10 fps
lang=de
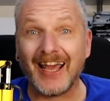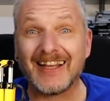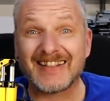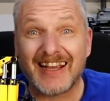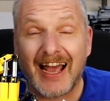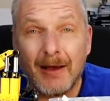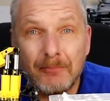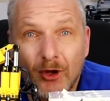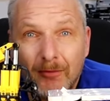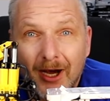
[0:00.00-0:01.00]
Es
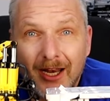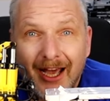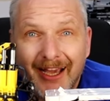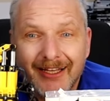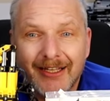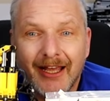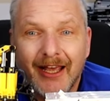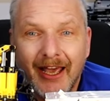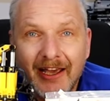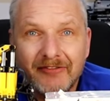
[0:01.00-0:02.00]
gab nochmal einen
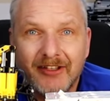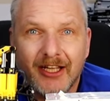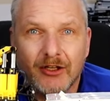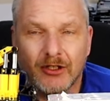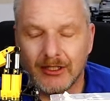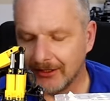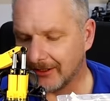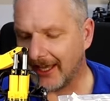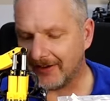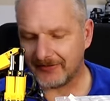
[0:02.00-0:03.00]
heftigen,
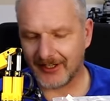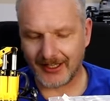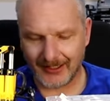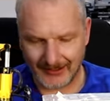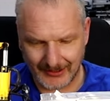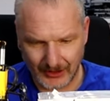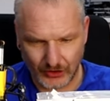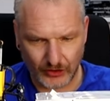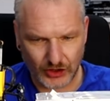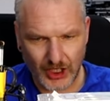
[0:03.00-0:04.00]
heftigen
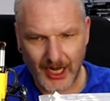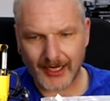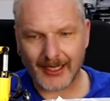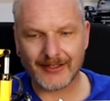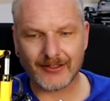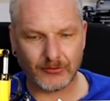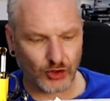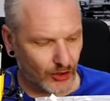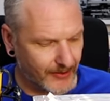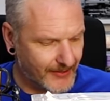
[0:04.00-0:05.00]
Rückschlag ganz zum
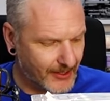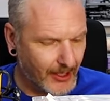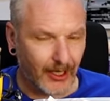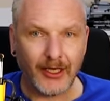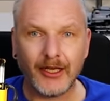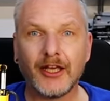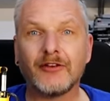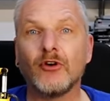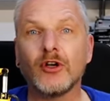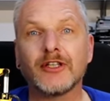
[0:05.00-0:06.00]
Schluss.
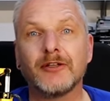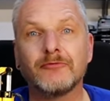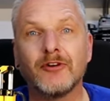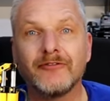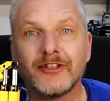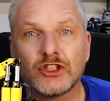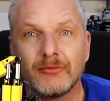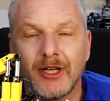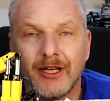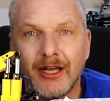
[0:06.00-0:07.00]
Ich wollte im Vorfeld
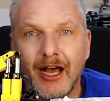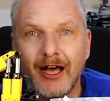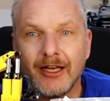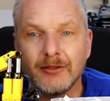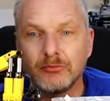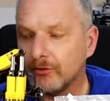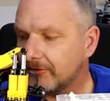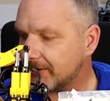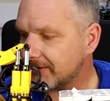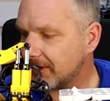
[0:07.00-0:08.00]
schon mal alle
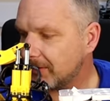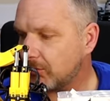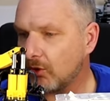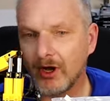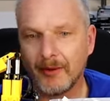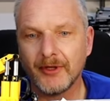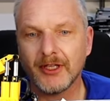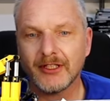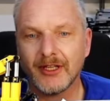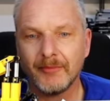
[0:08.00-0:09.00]
Buvis
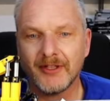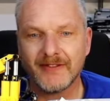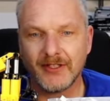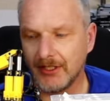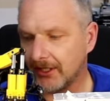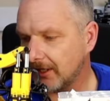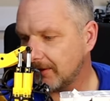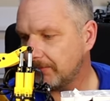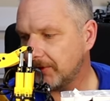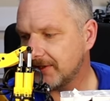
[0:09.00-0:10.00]
programmieren, damit sie hier
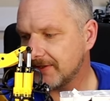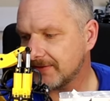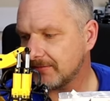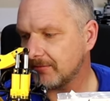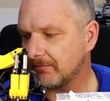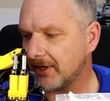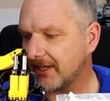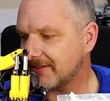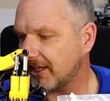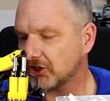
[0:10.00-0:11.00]
mit diesem
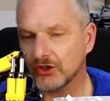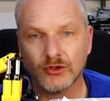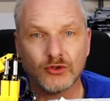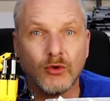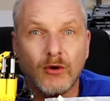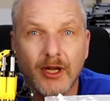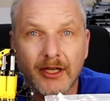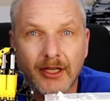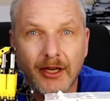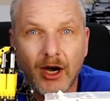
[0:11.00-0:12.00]
Playstation Controller
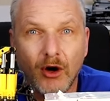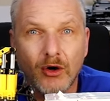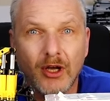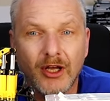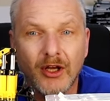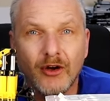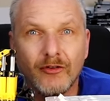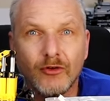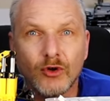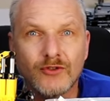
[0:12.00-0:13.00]
dann auch
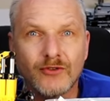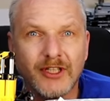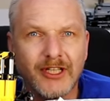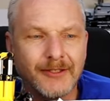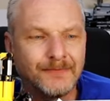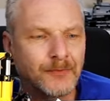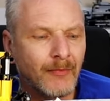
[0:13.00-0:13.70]
funktionieren.